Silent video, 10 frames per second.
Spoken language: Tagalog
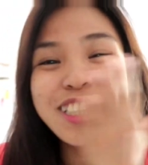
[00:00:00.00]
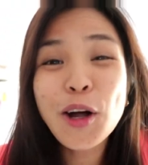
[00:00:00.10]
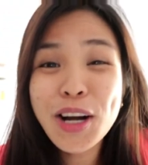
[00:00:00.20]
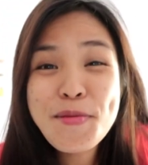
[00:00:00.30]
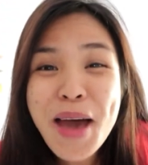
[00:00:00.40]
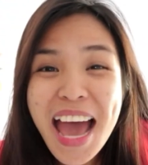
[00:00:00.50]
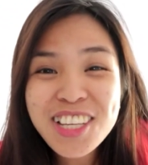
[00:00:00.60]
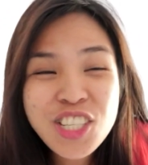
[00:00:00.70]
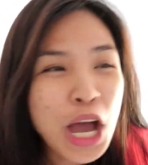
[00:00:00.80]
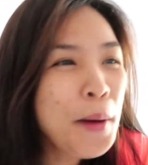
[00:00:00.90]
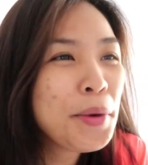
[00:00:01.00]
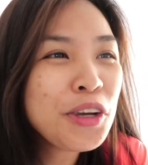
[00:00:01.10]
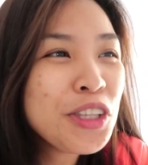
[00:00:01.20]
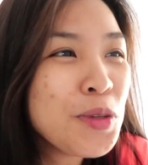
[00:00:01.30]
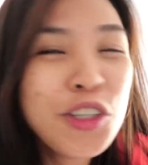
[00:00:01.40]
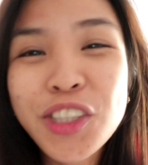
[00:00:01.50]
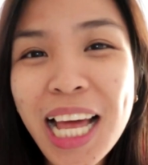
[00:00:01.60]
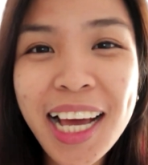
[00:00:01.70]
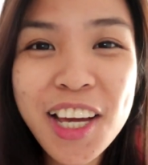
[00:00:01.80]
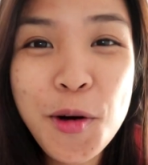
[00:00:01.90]
Sorry, Besh. Pero yun
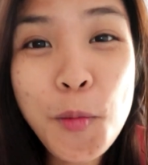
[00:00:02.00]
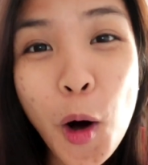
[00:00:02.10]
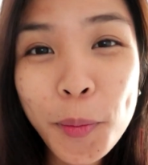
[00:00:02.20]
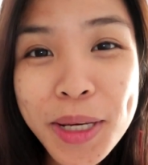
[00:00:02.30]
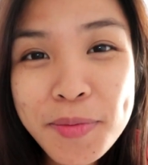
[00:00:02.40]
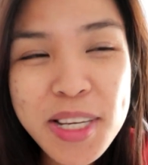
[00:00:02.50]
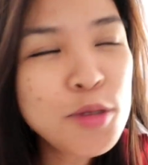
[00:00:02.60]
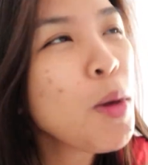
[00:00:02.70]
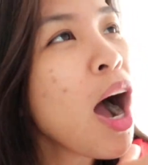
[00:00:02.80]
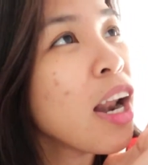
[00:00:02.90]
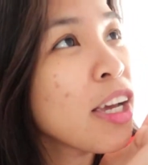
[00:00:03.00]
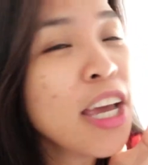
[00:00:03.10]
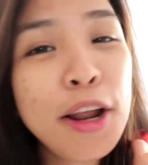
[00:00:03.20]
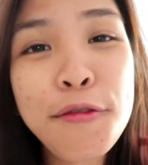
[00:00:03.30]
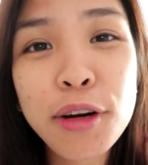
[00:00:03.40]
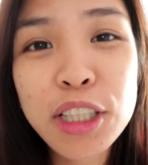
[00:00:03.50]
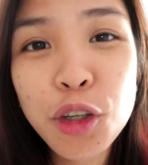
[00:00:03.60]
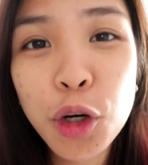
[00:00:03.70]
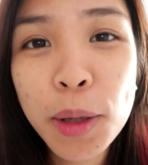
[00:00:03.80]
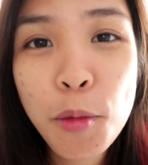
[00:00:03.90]
talaga yung moment, Besh. Bahalag yan. Friend
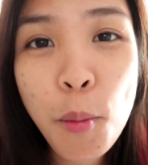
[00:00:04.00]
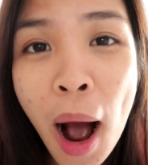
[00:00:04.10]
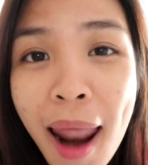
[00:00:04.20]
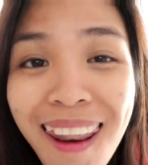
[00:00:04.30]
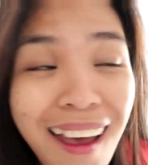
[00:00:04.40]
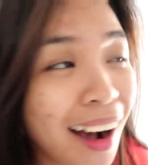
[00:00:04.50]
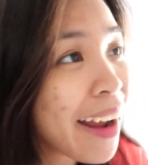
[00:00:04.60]
ko ni mo. Bahalag.